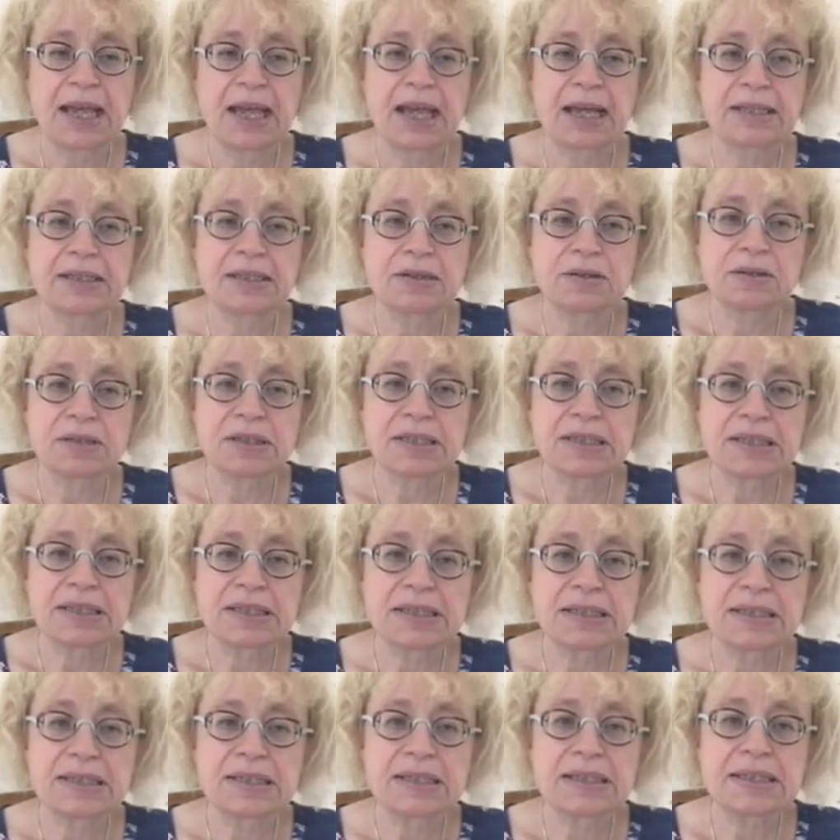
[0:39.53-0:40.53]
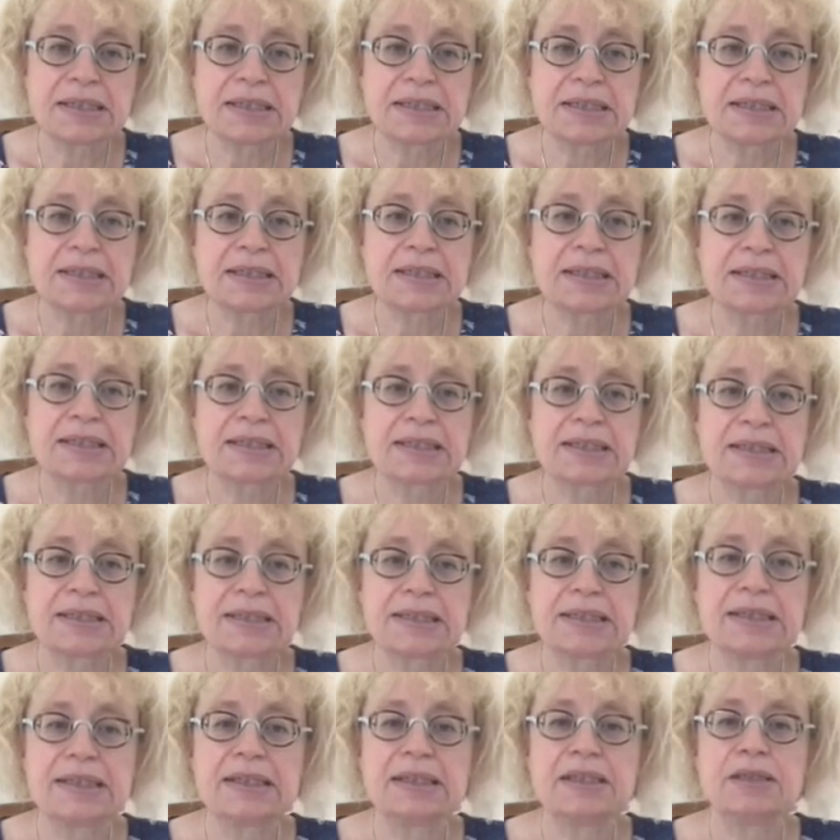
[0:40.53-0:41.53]
Ansonsten ist es das
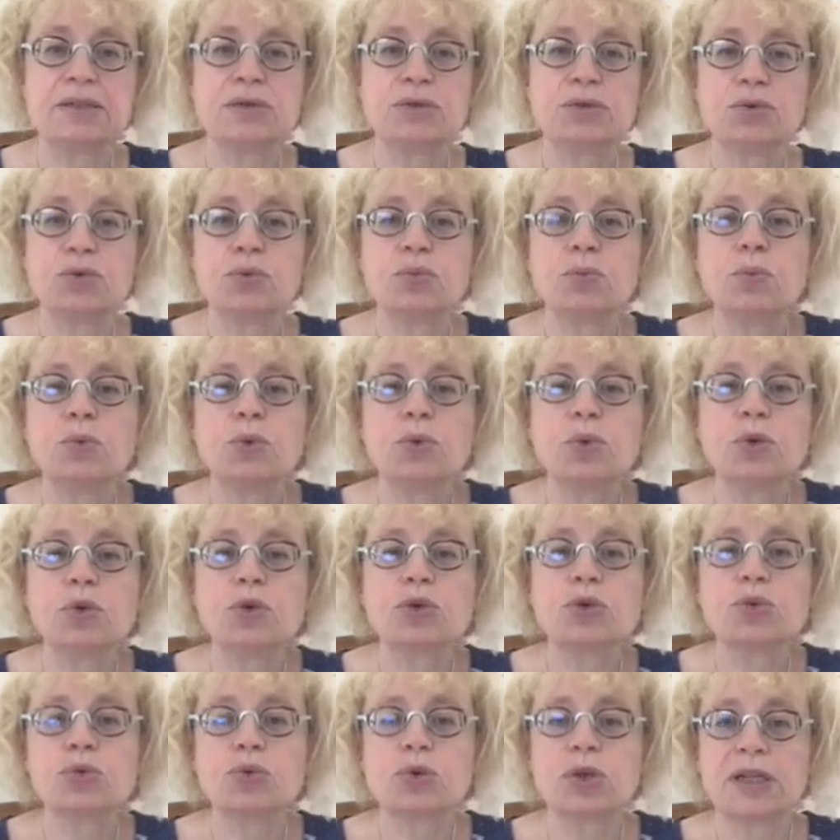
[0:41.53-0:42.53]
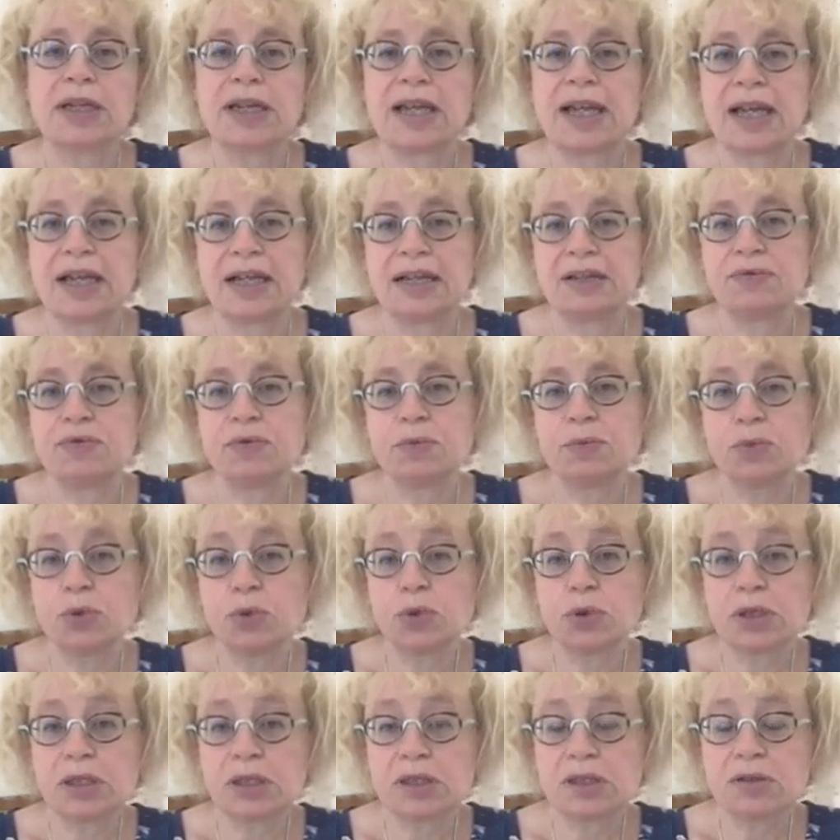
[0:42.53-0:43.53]
Ziel, Tumore so klein wie
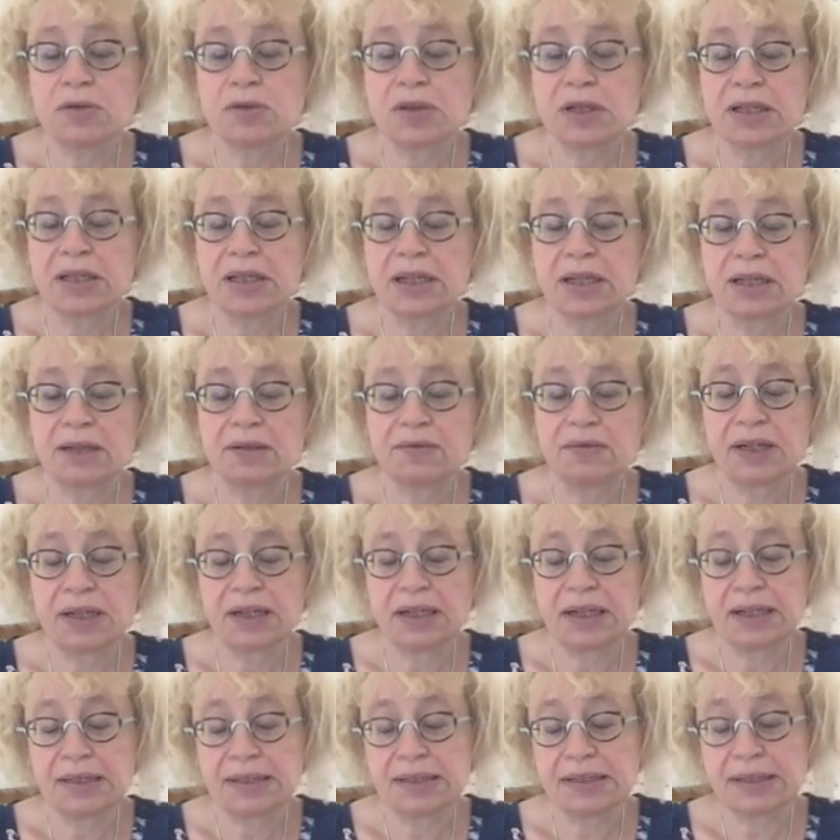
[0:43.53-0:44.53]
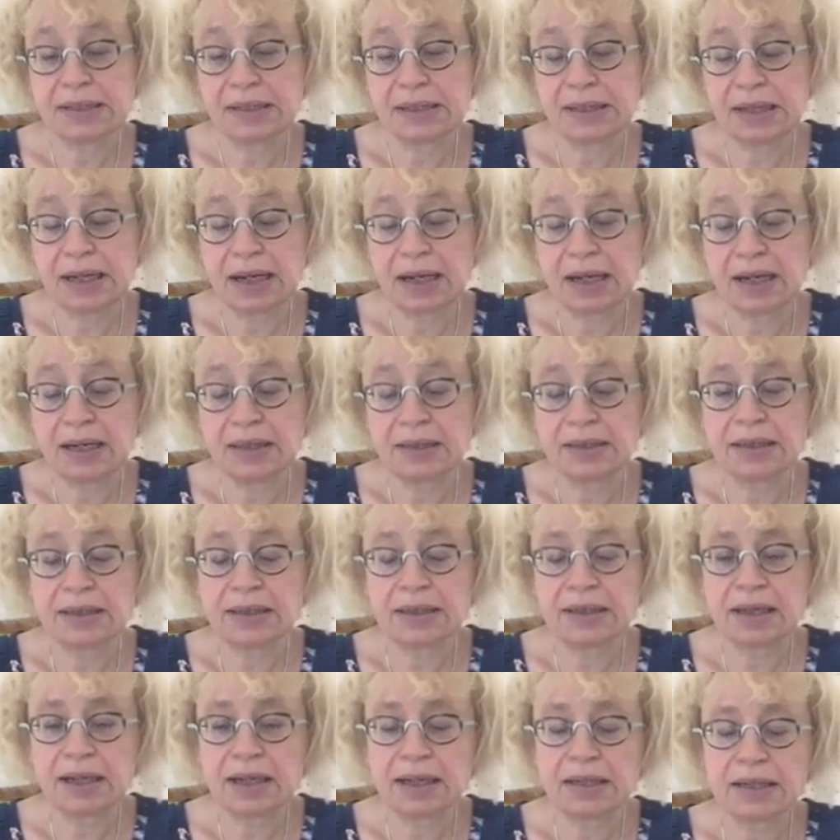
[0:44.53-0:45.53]
möglich zu erkennen, weil ganz klar, je
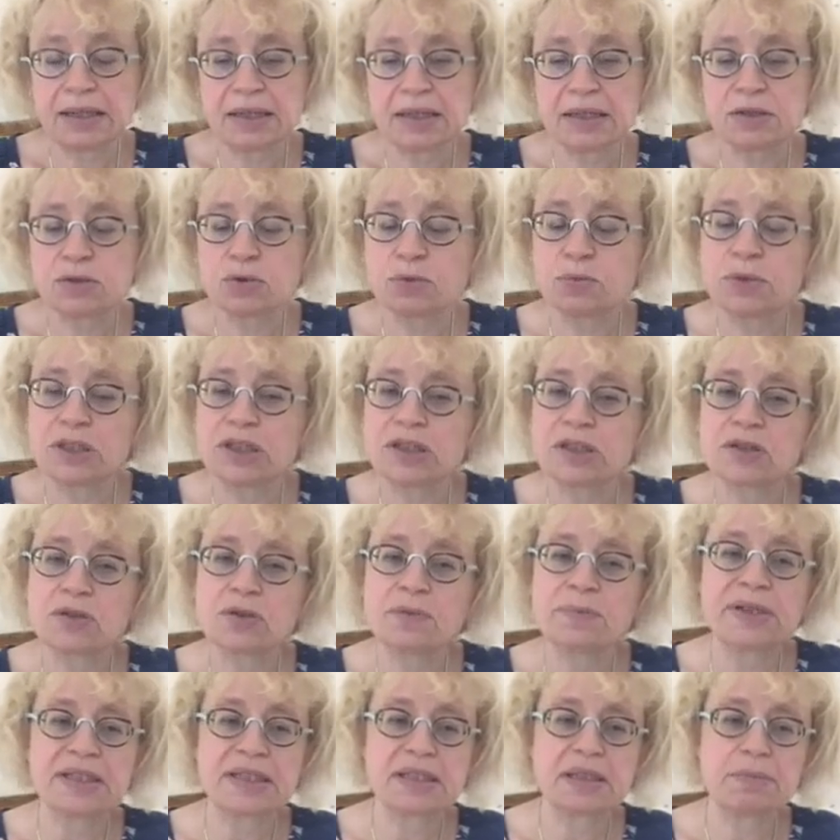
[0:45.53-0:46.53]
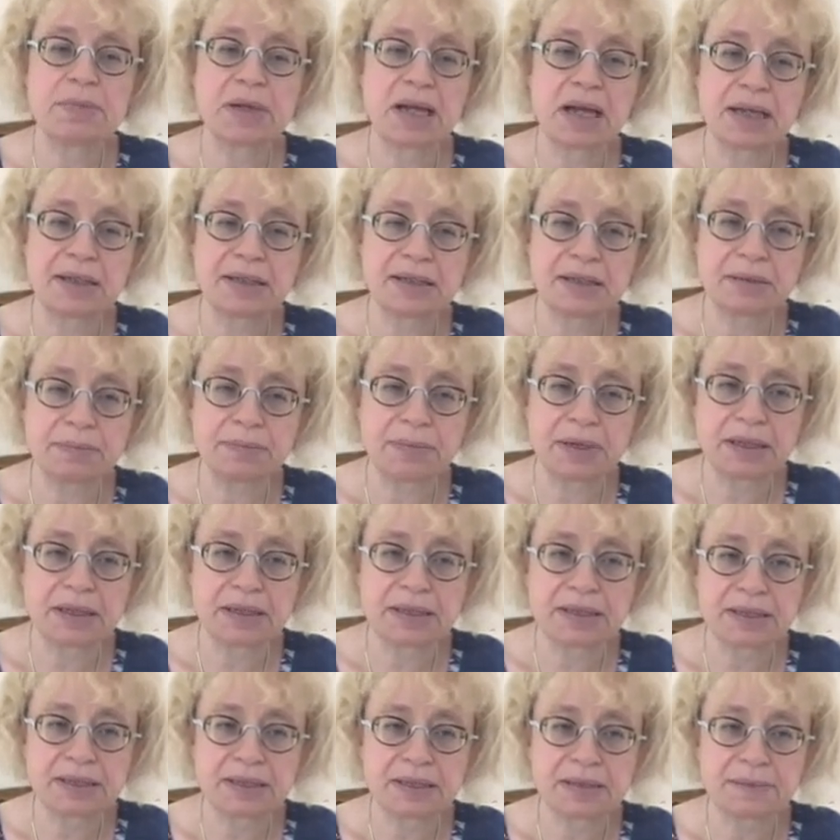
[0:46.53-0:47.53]
kleiner der Tumor, desto besser behandelbar
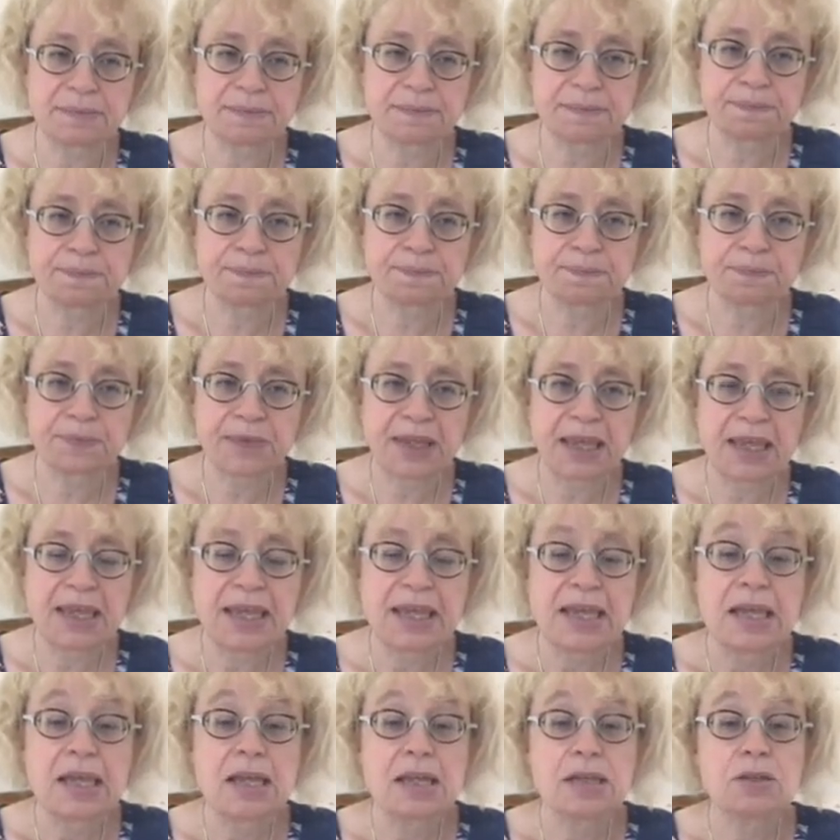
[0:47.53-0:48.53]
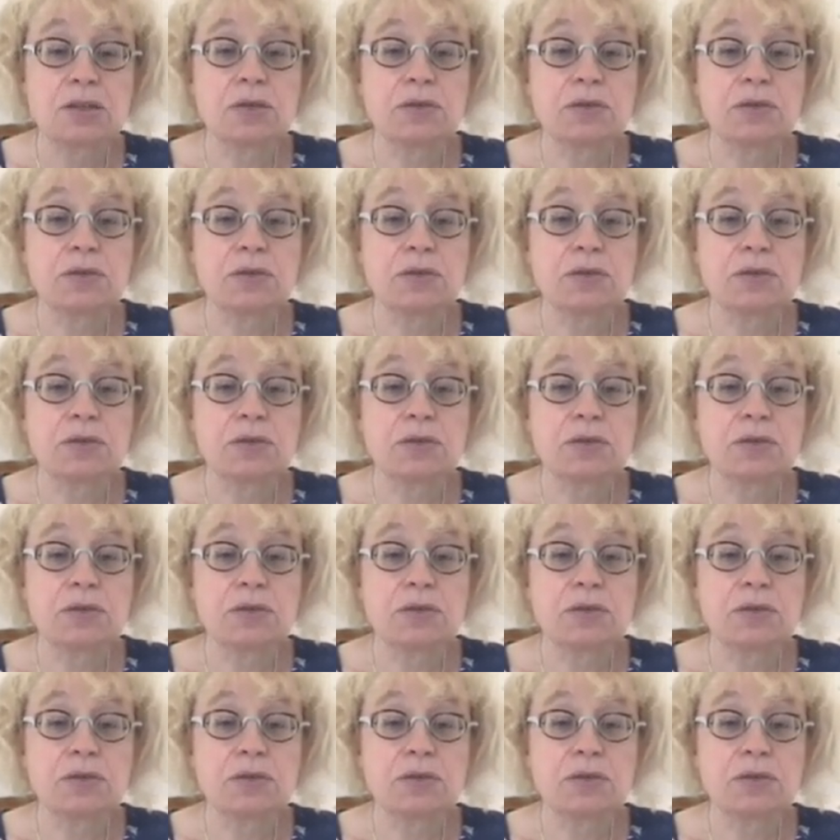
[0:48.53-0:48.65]
ist er.